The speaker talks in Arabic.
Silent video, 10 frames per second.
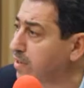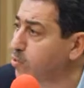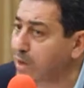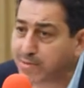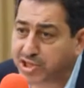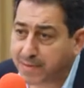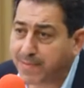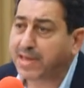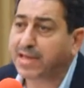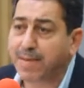كنا
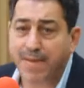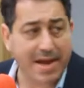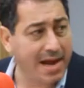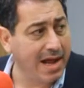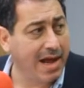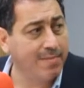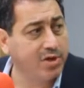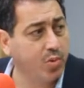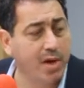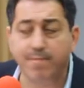مجتمعين كمان هلأ قبل
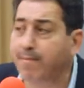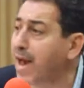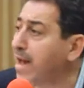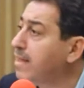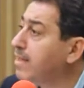شوي مع